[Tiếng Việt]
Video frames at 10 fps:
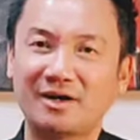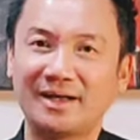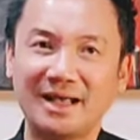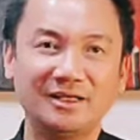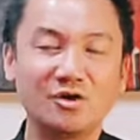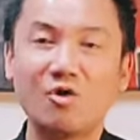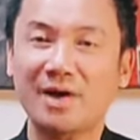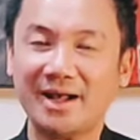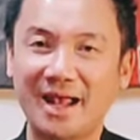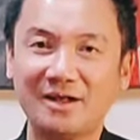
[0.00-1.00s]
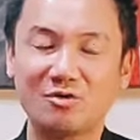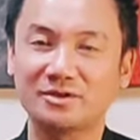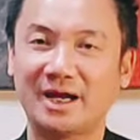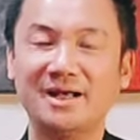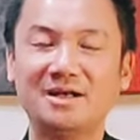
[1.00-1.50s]
vật khác những cô gái khác còn
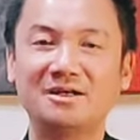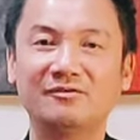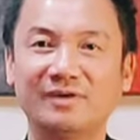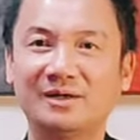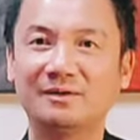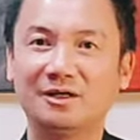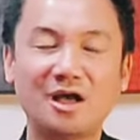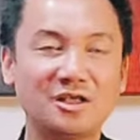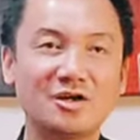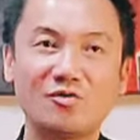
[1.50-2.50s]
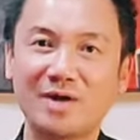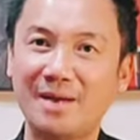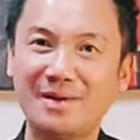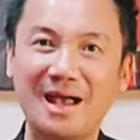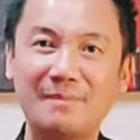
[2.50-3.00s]
trẻ khác nữa quý vị có những cô
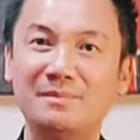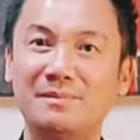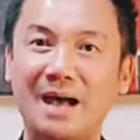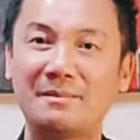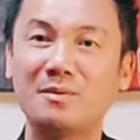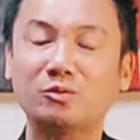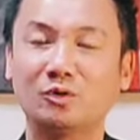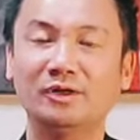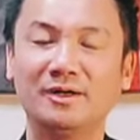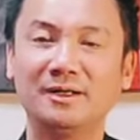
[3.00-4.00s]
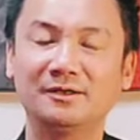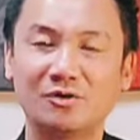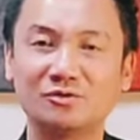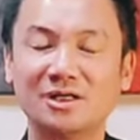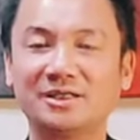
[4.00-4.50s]
gái mới có 21 tuổi thôi
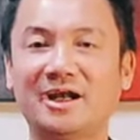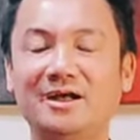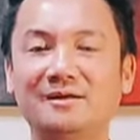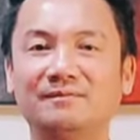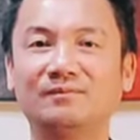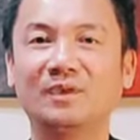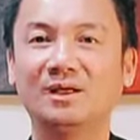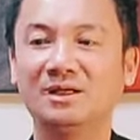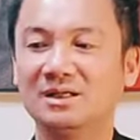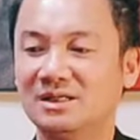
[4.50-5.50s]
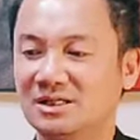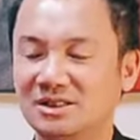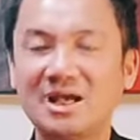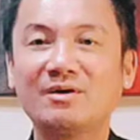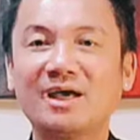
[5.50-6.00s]
còn rất trẻ
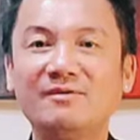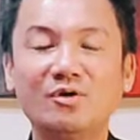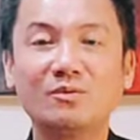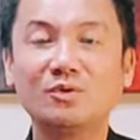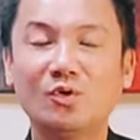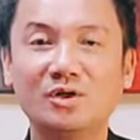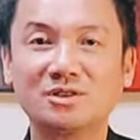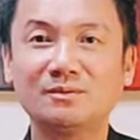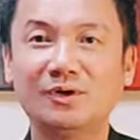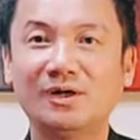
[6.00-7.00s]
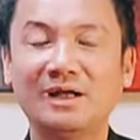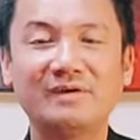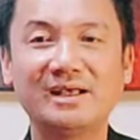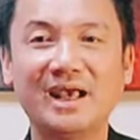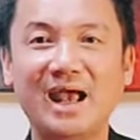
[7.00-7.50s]
sau khi vô trong chùa xong rồi là
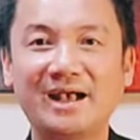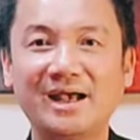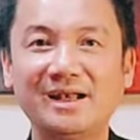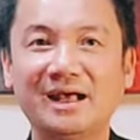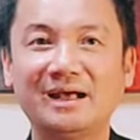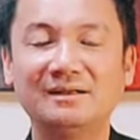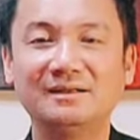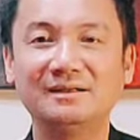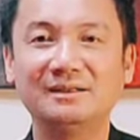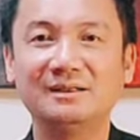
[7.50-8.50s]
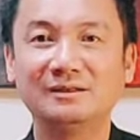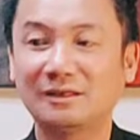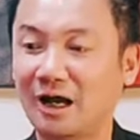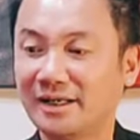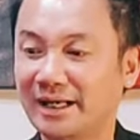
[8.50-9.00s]
về nhà cái là
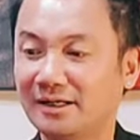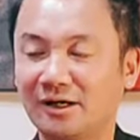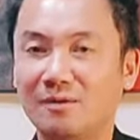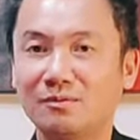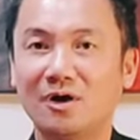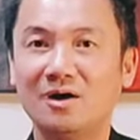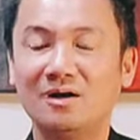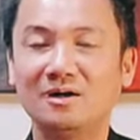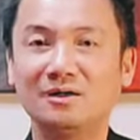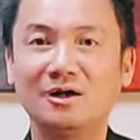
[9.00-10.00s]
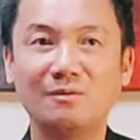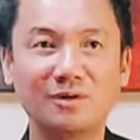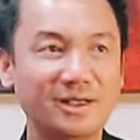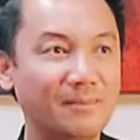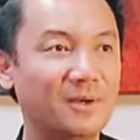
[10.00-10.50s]
tự nhiên là không có không
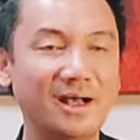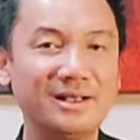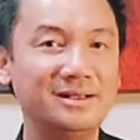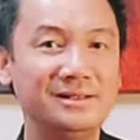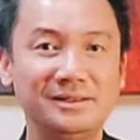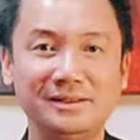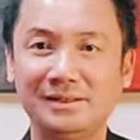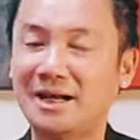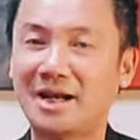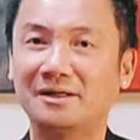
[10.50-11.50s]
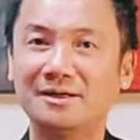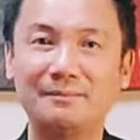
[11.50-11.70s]
có giúp đỡ gì gia đình nữa